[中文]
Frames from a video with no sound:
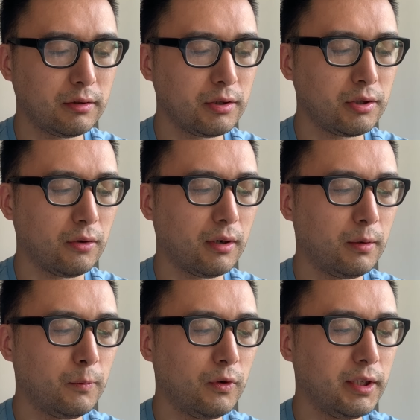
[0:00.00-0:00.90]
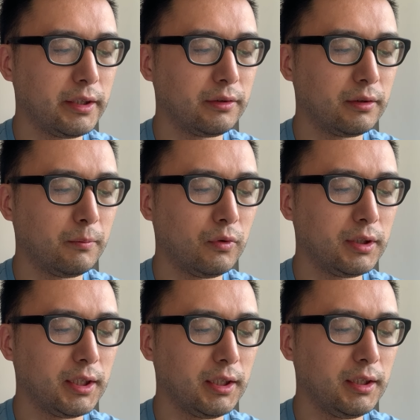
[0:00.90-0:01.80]
手儿抹你，抹
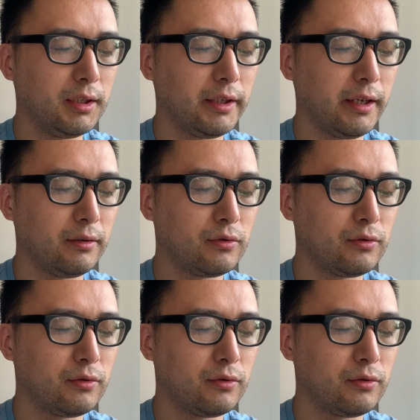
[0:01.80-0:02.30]
你一脸